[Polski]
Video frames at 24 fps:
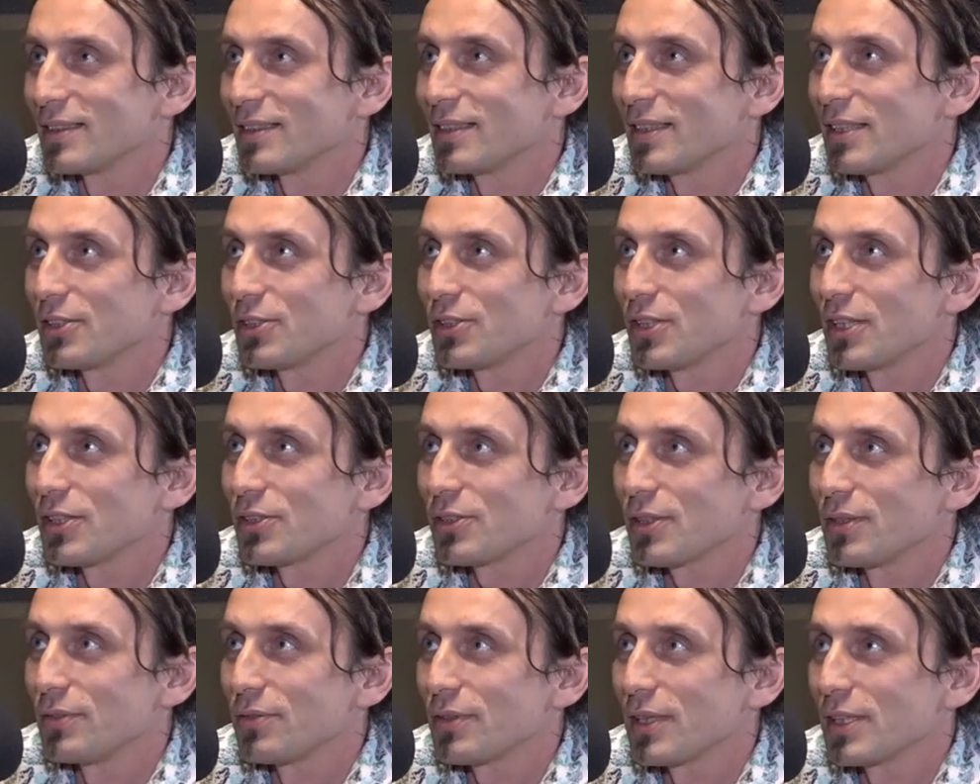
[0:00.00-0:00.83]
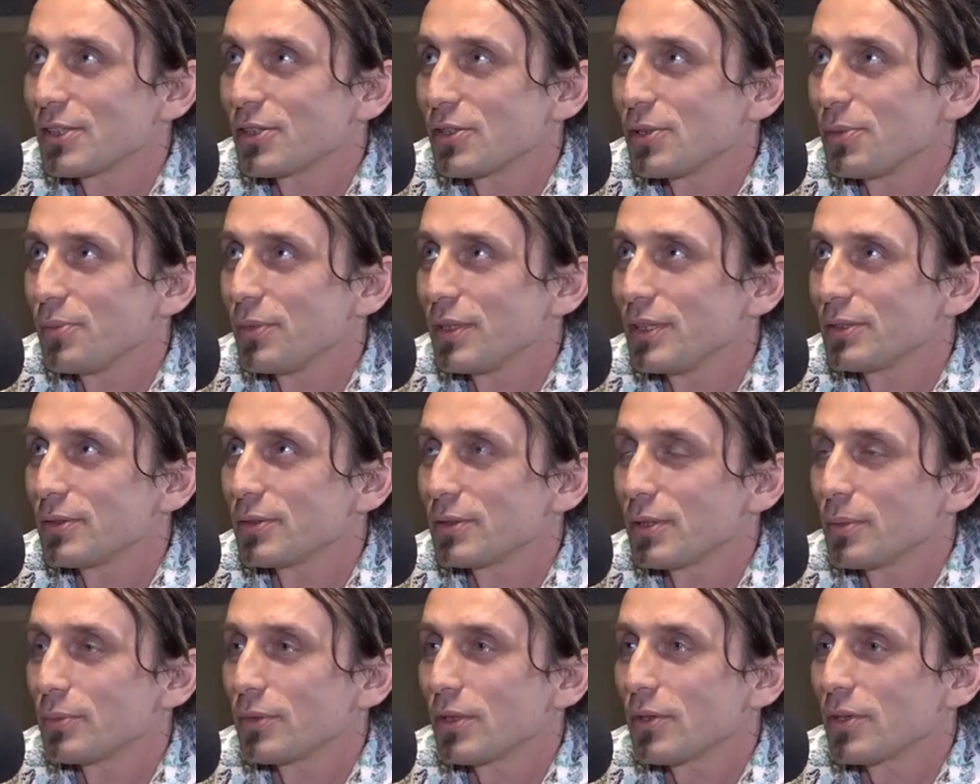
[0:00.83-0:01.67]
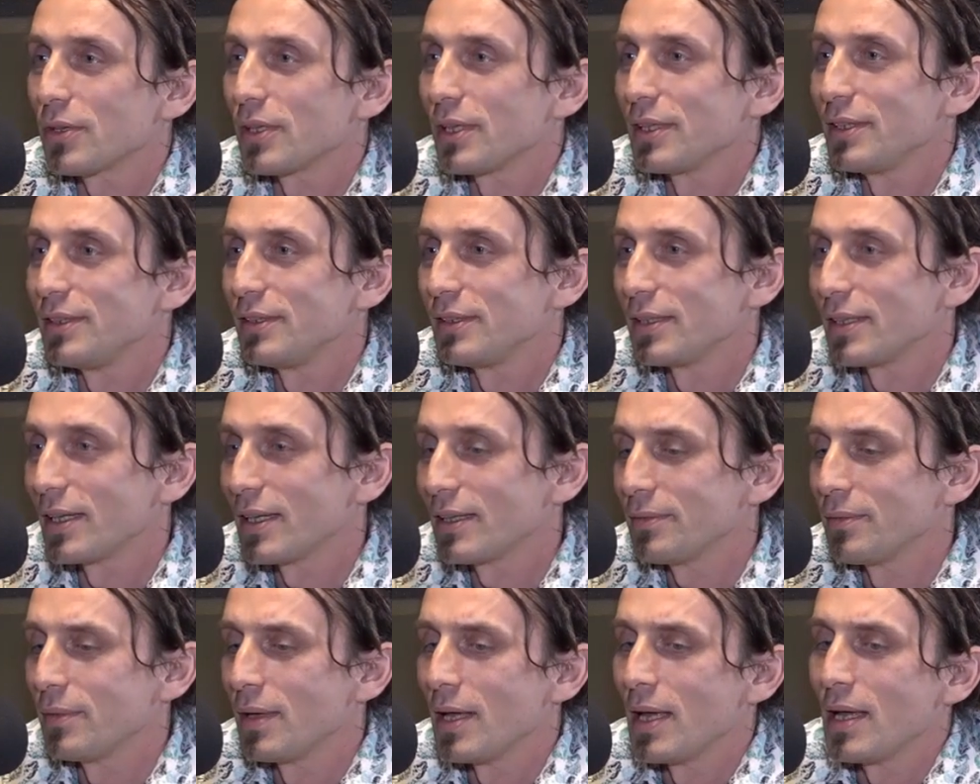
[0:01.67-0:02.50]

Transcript: Te ścieżki w każdym miejscu są trochę inne.